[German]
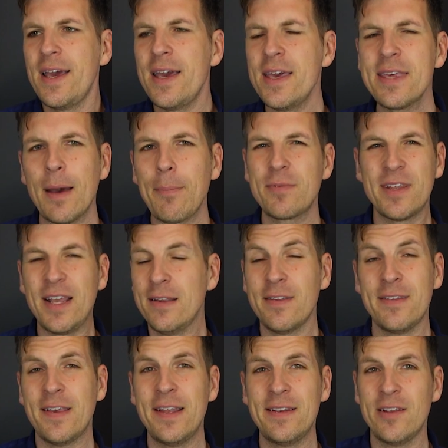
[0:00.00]
ich habe die
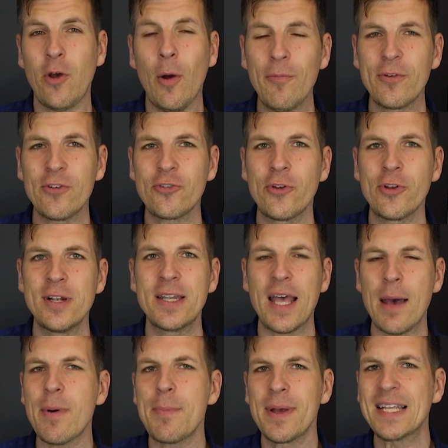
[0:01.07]
ganze Zeit den Kopf geschüttelt,
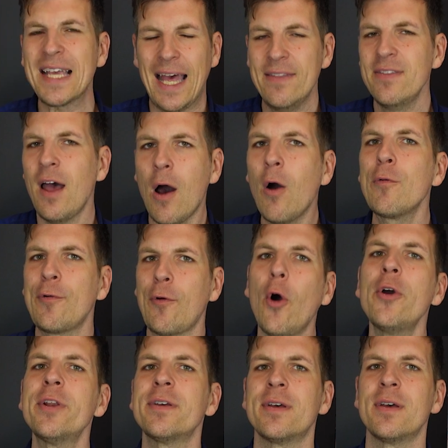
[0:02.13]
aber man kann da auch
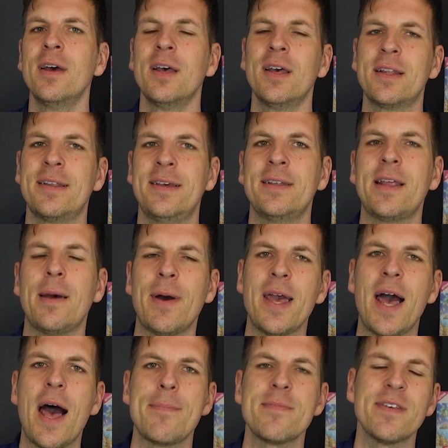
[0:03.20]
Freude äh, dabei
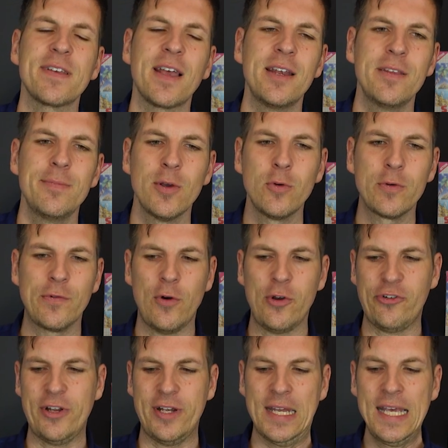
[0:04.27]
haben. Das kann ich mir gut
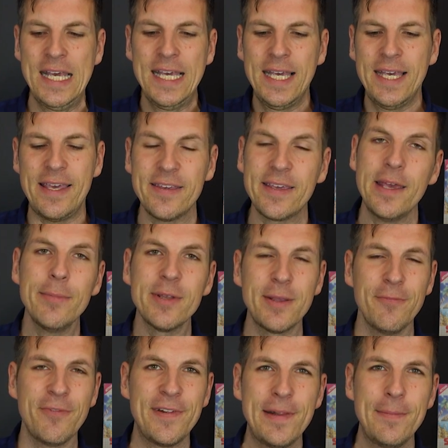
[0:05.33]
vorstellen. Ich gebe
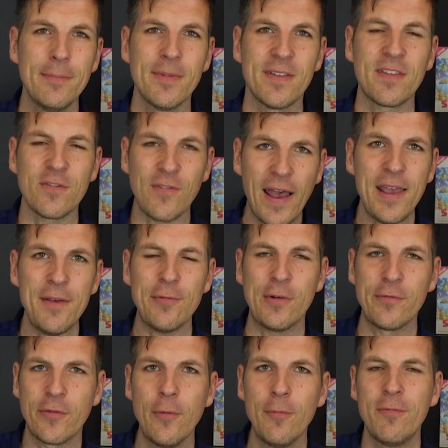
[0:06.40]
dem Film zwei
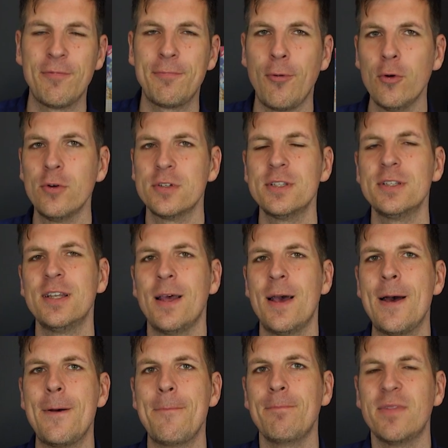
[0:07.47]
von fünf Punkten,
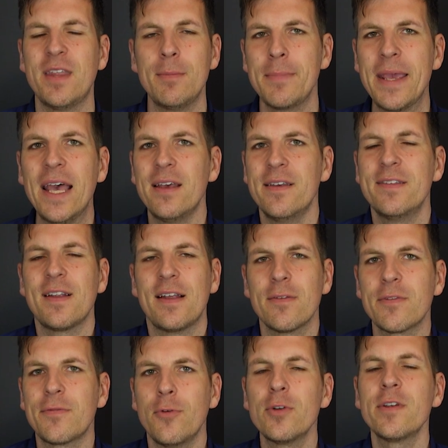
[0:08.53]
ähm, denn mehr ist also
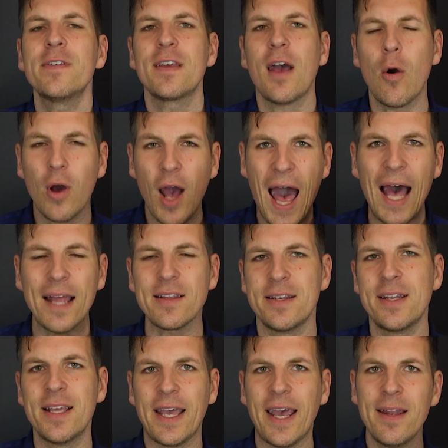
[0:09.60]
ist wirklich auch hart an
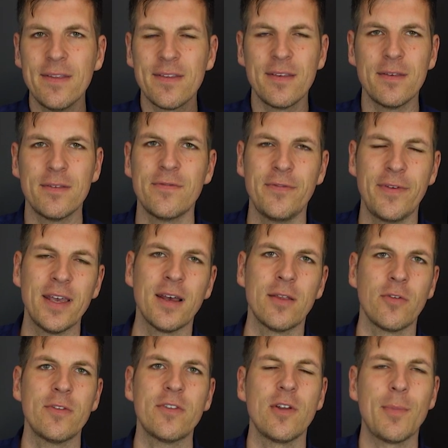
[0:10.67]
der Grenze. Ich wäre
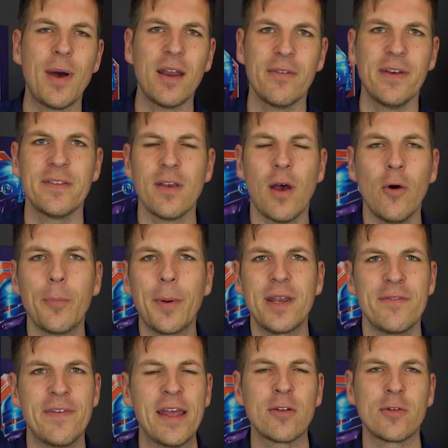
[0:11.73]
sonst normalerweise auch bei
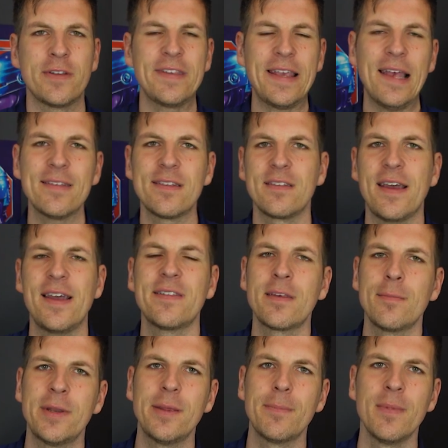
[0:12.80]
der Wertung des ersten Teils
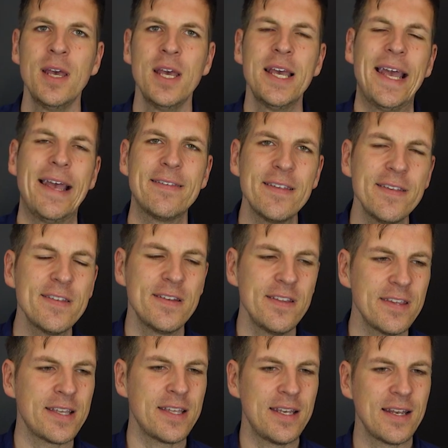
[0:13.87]
geblieben. Es ist
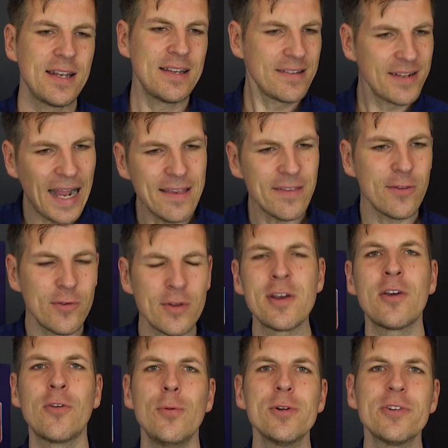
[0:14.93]
nicht ganz so eine
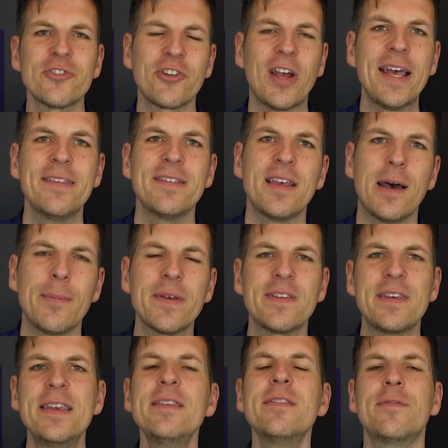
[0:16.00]
gequirlte Scheiße, aber es
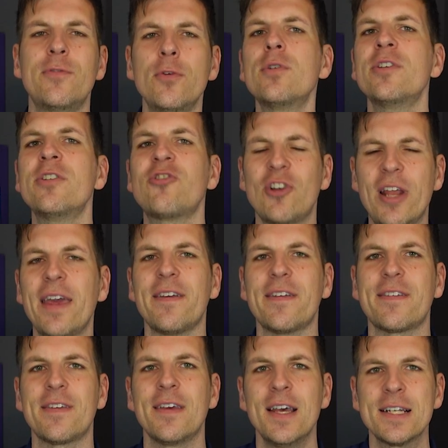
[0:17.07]
ist wirklich
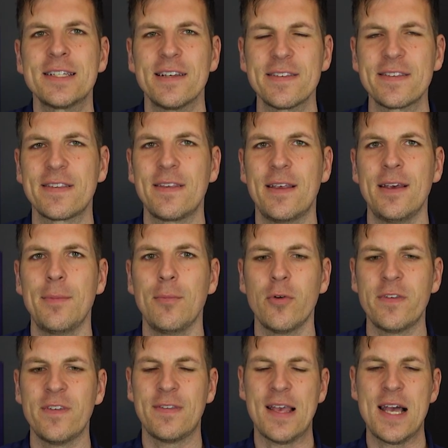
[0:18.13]
schlecht. Das äh,
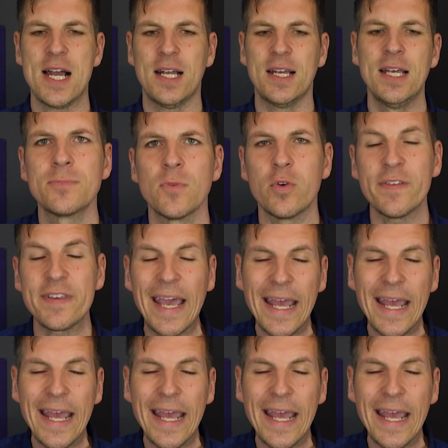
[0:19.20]
muss ich sagen. Und das